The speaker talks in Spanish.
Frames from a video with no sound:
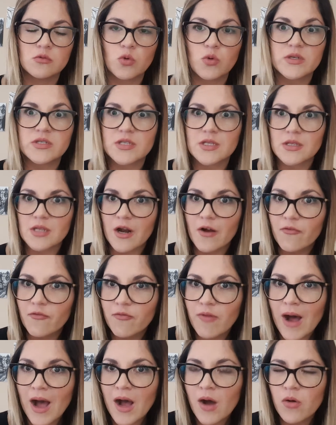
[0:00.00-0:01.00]
cuesta
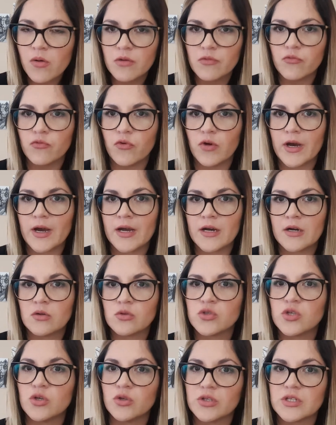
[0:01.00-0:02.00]
trabajo
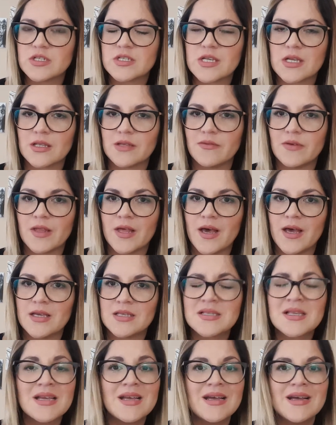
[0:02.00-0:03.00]
enfocarnos en otras
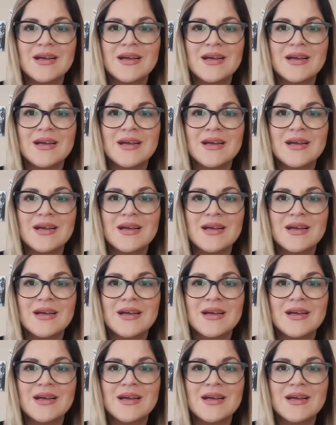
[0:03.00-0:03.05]
actividades.